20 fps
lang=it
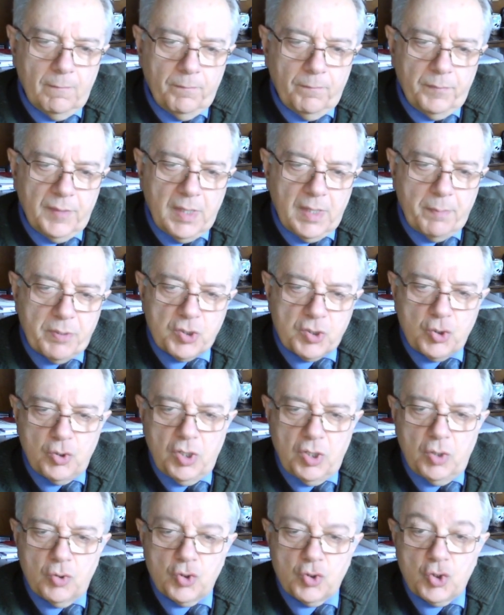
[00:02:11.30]
Le passioni
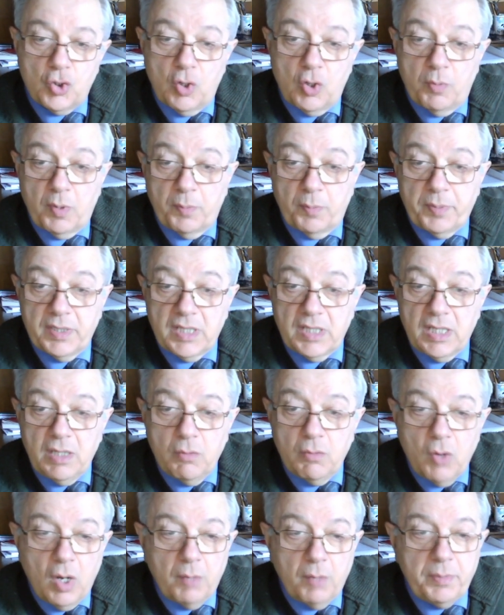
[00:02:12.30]
non sono proprie degli
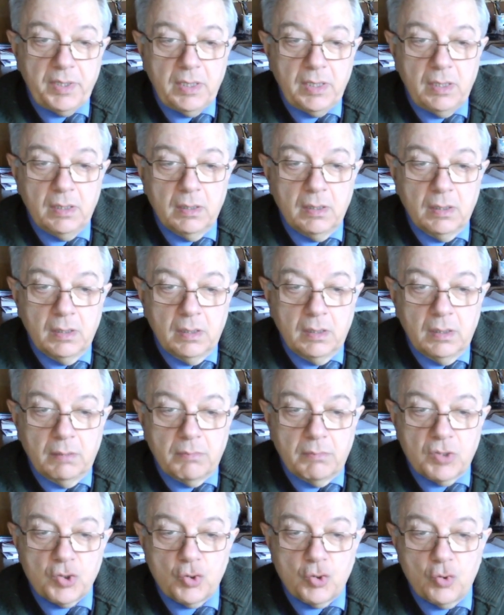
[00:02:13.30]
uomini,
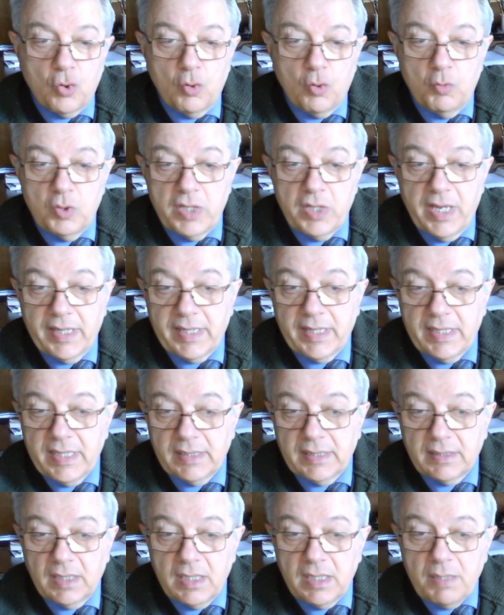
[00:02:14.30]
ma sono comuni anche agli
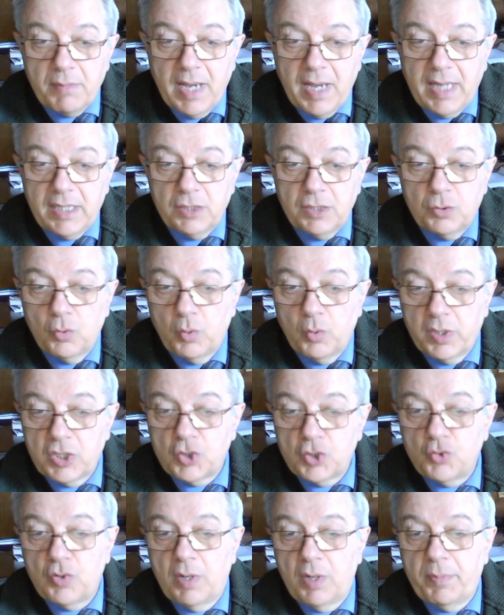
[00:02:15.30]
altri animali, dunque
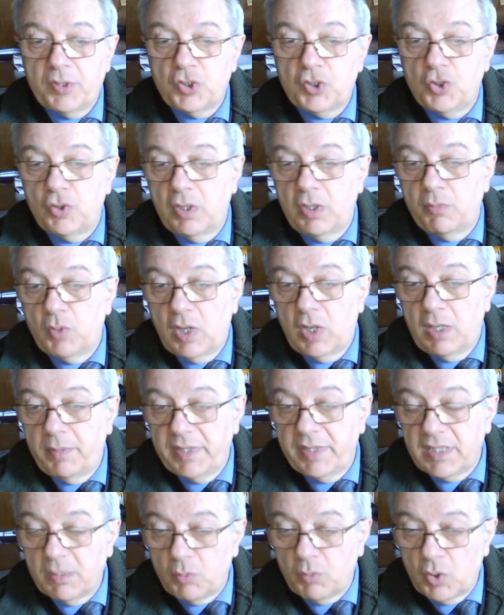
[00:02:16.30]
nessuna passione è
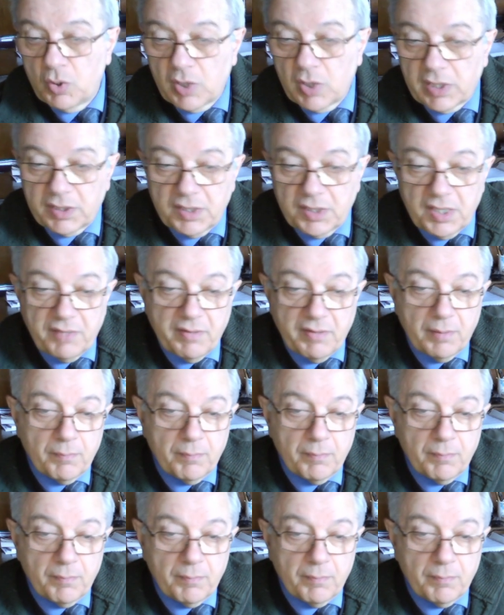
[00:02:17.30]
moralmente buona o cattiva.